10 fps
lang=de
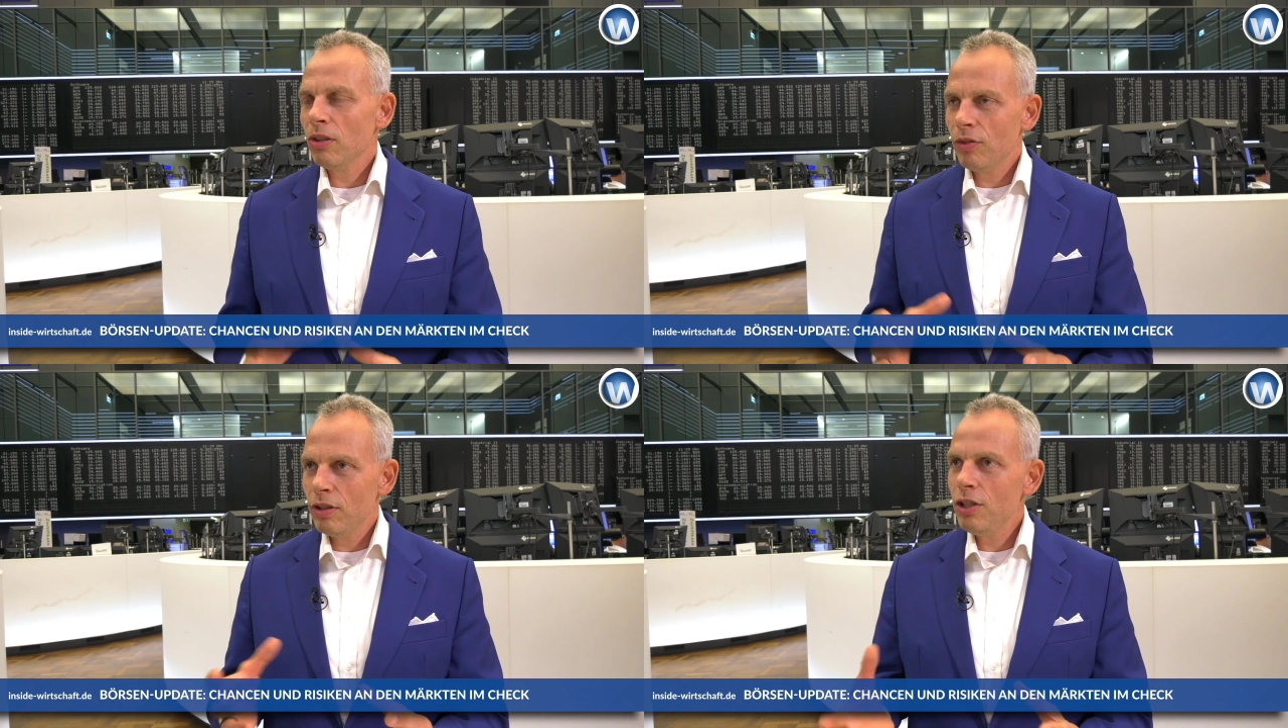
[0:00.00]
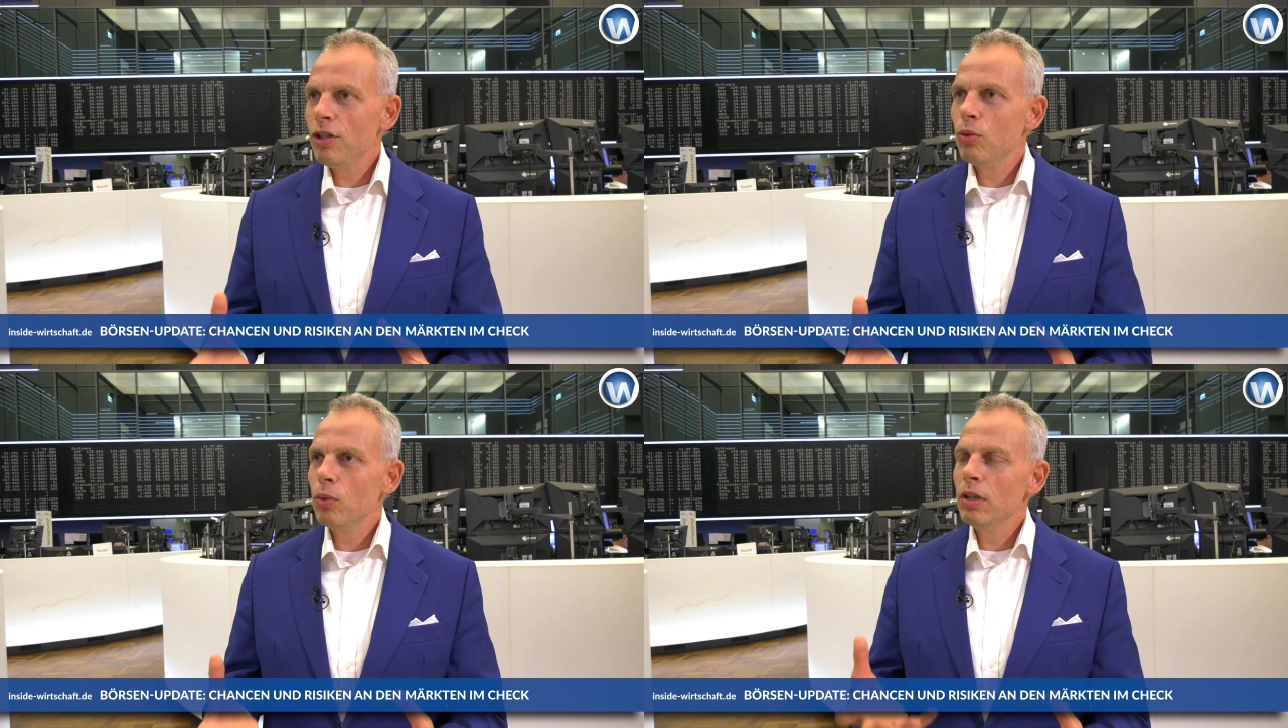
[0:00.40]
dass wir
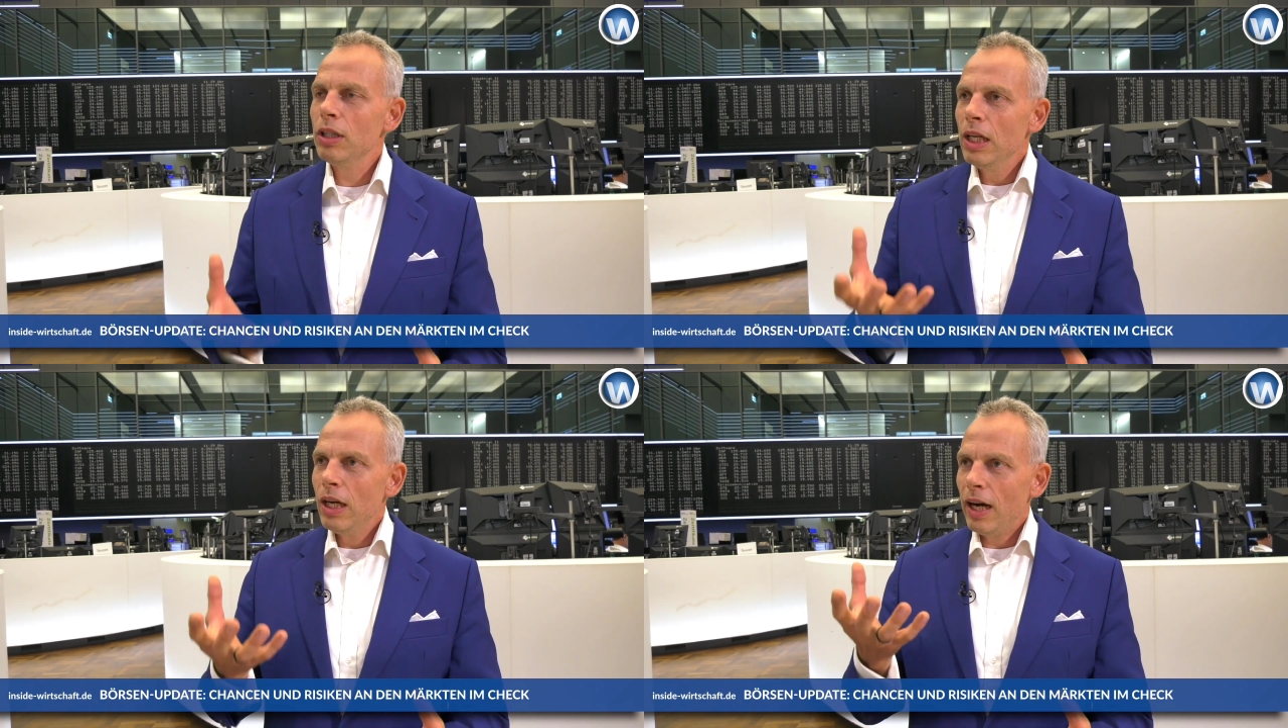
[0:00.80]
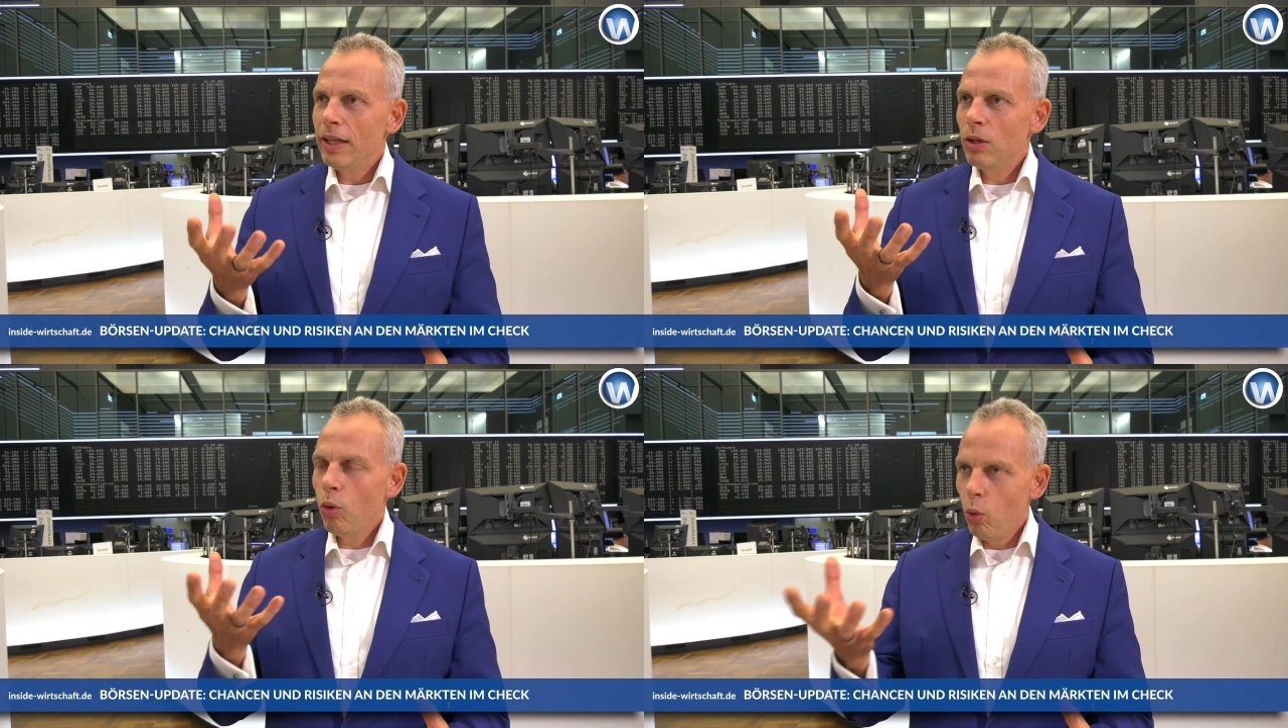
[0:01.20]
nicht nur
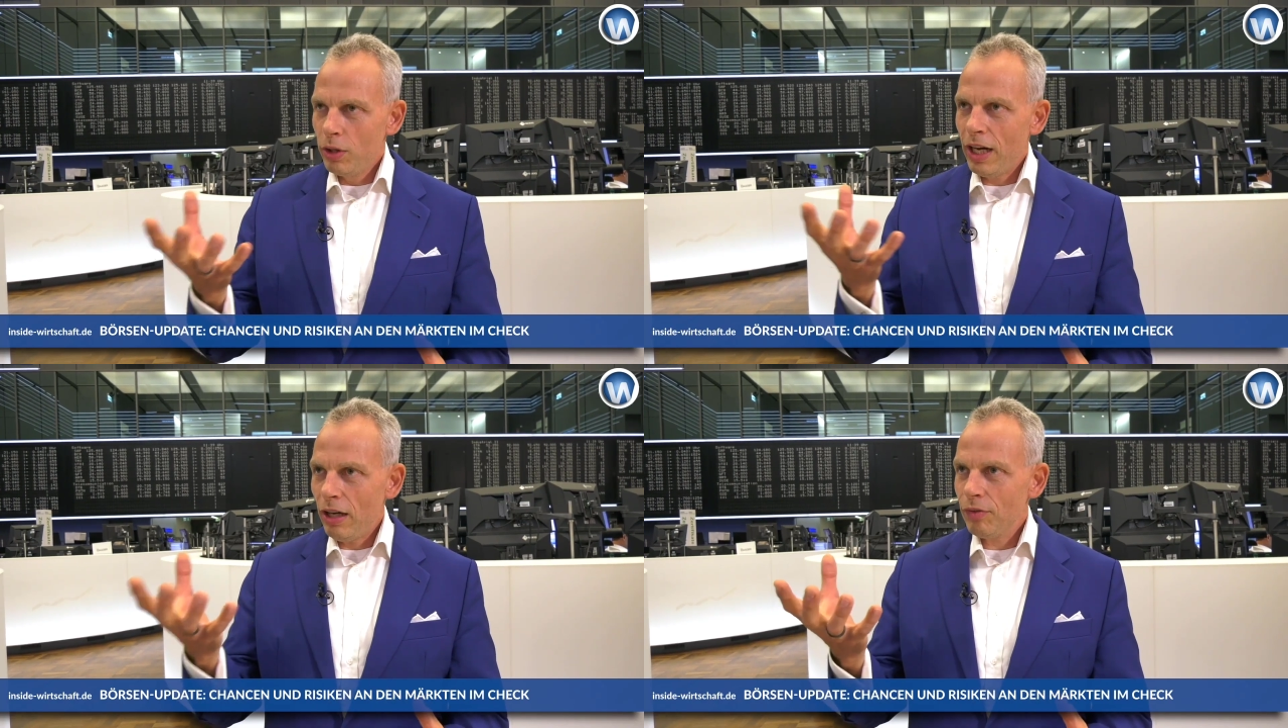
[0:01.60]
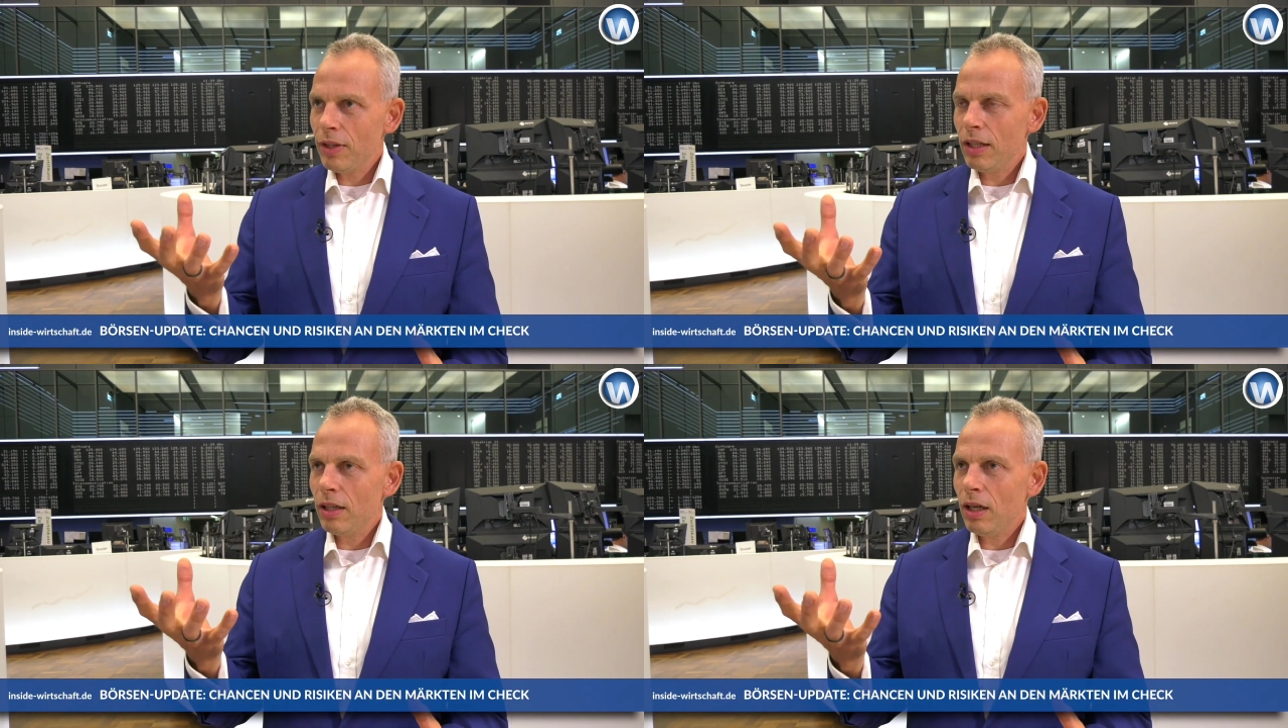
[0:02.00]
eine hohe
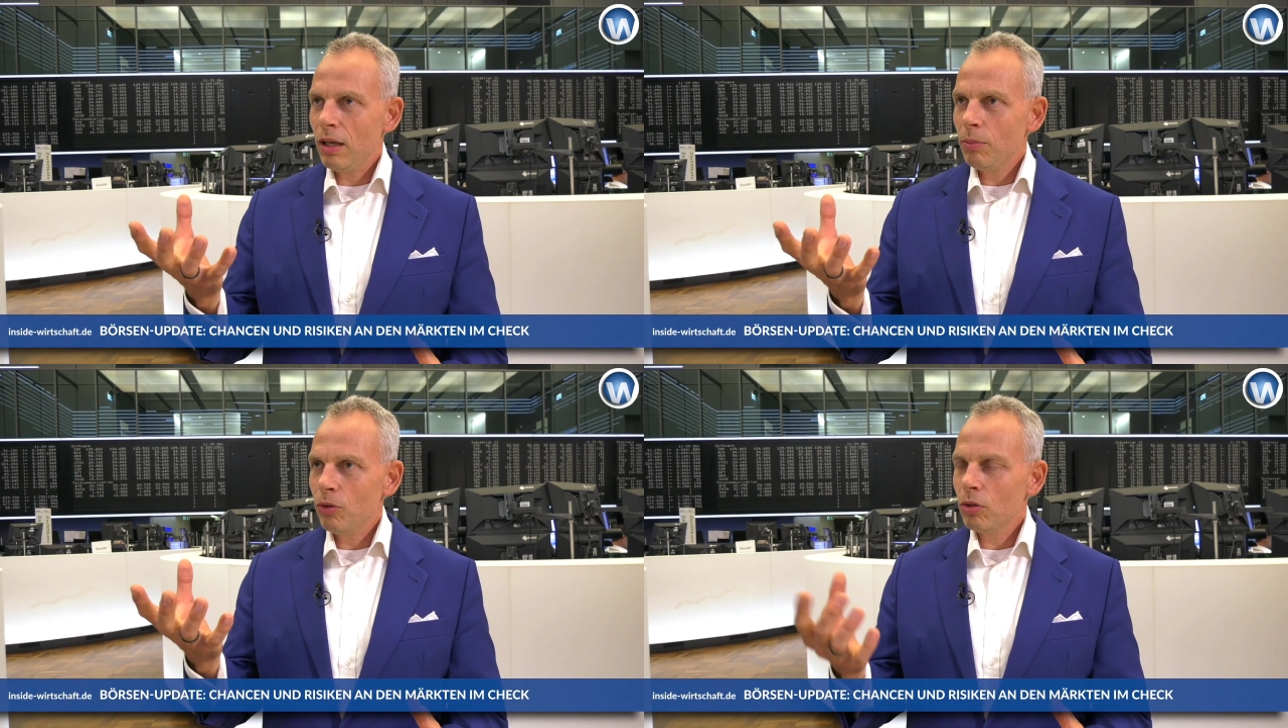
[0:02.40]
Nachfrage haben,